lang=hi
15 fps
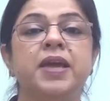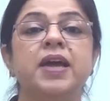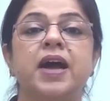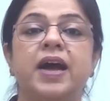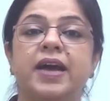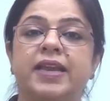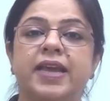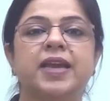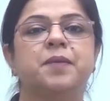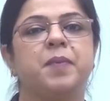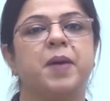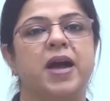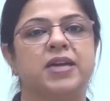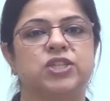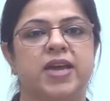में अनेक
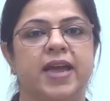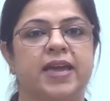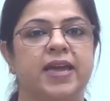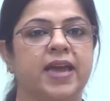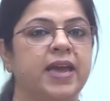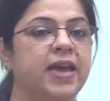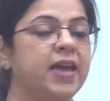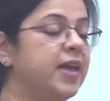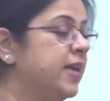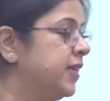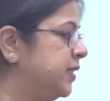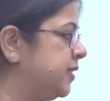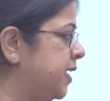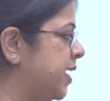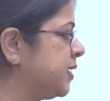भाषाएं हैं
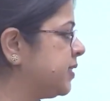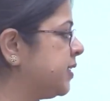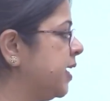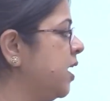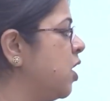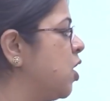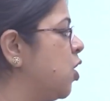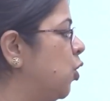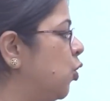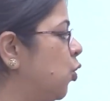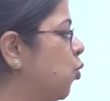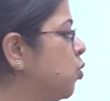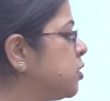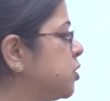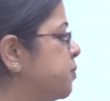जैसे
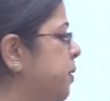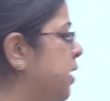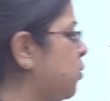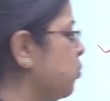रूस में